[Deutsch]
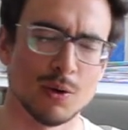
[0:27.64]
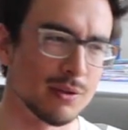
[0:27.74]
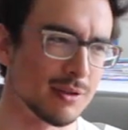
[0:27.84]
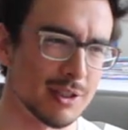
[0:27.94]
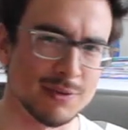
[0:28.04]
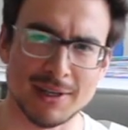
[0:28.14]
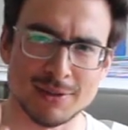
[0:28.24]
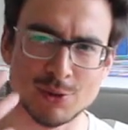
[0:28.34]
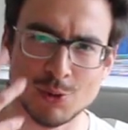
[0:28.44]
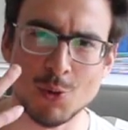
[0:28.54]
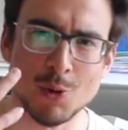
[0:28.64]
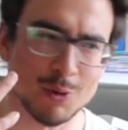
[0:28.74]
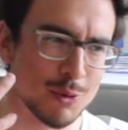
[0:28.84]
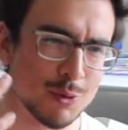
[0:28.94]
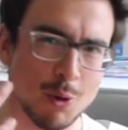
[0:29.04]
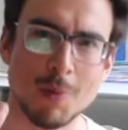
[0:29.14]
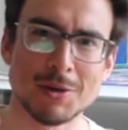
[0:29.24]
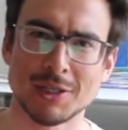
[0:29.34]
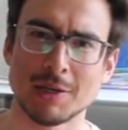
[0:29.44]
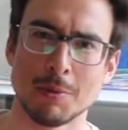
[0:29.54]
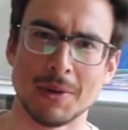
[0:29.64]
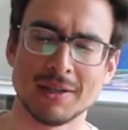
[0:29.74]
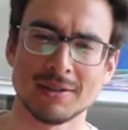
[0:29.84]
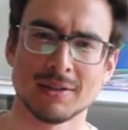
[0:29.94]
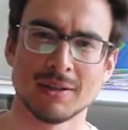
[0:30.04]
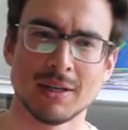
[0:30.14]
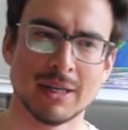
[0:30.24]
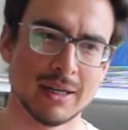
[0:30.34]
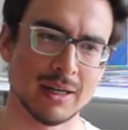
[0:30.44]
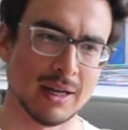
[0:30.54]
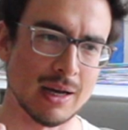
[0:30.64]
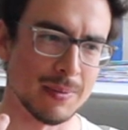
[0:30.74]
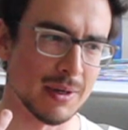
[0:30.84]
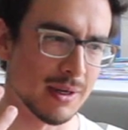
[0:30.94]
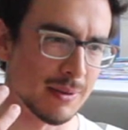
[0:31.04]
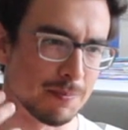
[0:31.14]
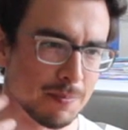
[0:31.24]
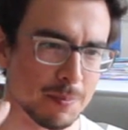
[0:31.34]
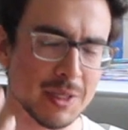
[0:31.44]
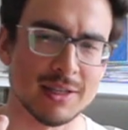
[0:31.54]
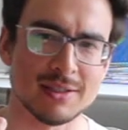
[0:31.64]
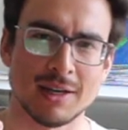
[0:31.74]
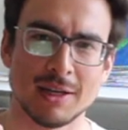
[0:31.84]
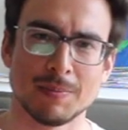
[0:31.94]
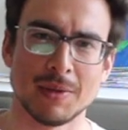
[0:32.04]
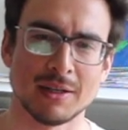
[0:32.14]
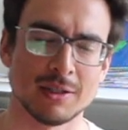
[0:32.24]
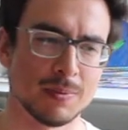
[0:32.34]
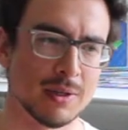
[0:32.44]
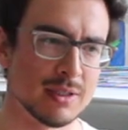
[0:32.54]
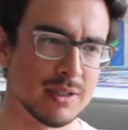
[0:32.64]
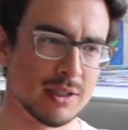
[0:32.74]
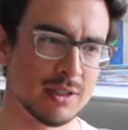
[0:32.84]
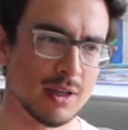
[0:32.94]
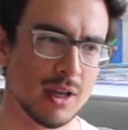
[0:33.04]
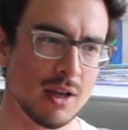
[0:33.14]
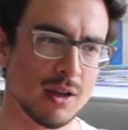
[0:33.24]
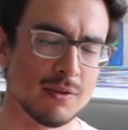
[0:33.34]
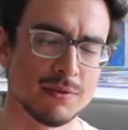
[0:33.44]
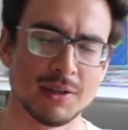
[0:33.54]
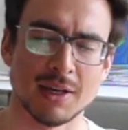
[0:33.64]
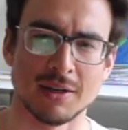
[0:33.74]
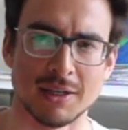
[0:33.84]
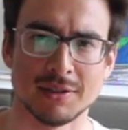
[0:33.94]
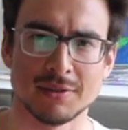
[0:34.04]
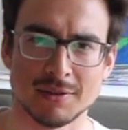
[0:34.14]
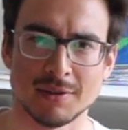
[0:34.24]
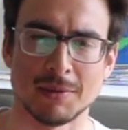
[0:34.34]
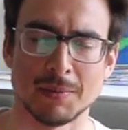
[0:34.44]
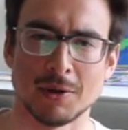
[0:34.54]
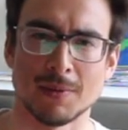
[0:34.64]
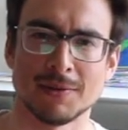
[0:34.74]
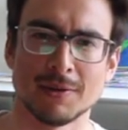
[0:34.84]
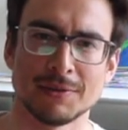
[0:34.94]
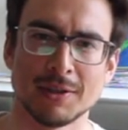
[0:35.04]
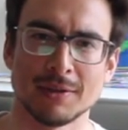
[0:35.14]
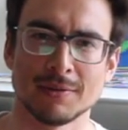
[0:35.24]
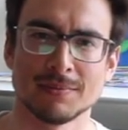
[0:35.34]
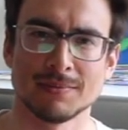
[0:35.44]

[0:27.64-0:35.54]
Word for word: Und das war so komisch in dem Moment, aber mit der Zeit merkte ich plötzlich, wie ein Licht in meinem Kopf aufging.